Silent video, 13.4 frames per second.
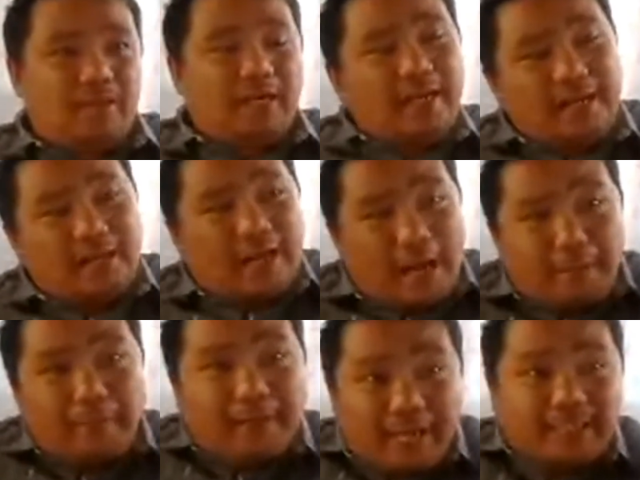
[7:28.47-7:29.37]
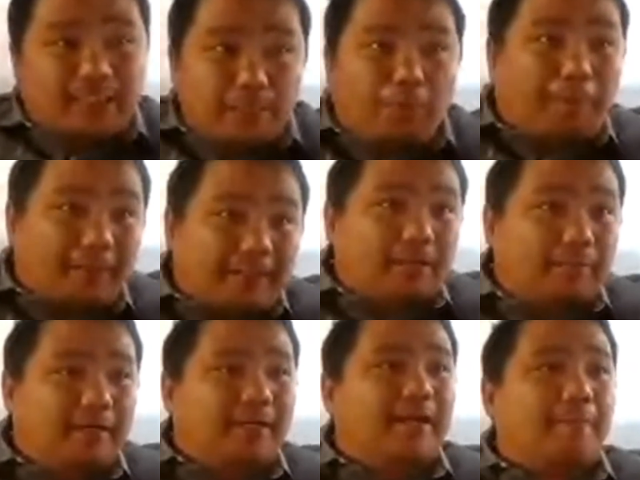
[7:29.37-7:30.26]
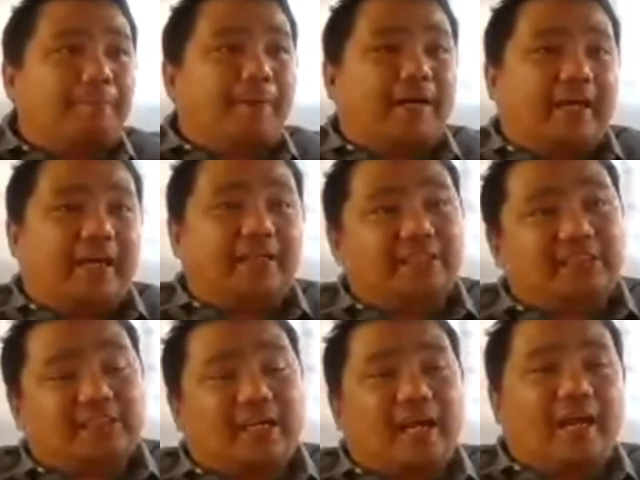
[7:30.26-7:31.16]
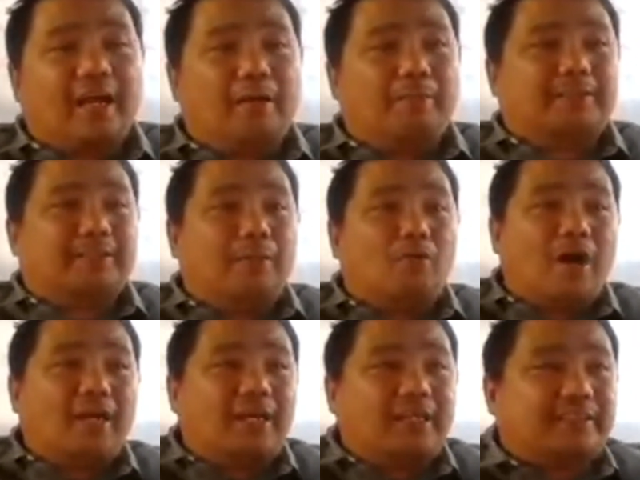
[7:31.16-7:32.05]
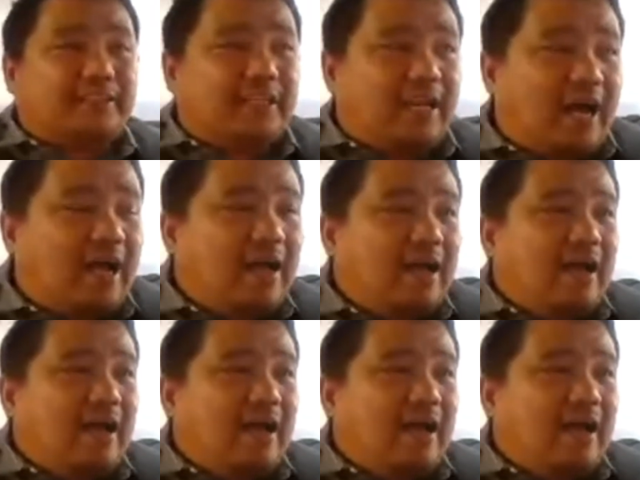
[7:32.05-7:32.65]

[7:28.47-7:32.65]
kanang grabe kay siya mupatag mananap ba kay ang Israel basta muhalad sila